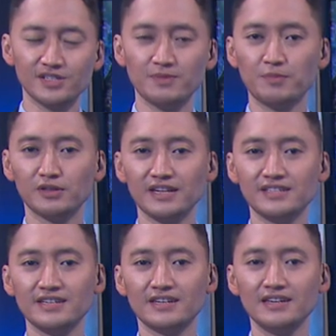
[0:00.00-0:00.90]

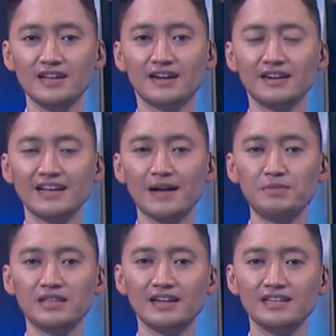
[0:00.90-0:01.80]
berpotensi kehilangan
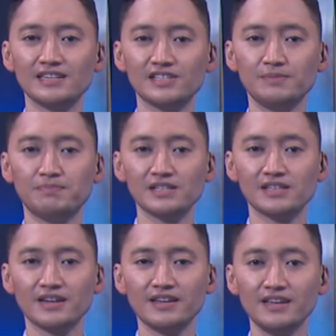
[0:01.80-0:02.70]
kapitalisasi
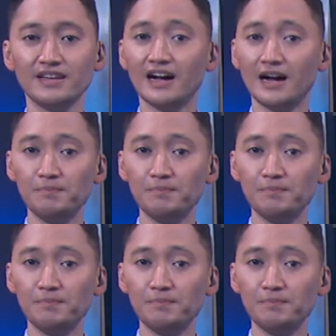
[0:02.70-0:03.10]
pasarnya hingga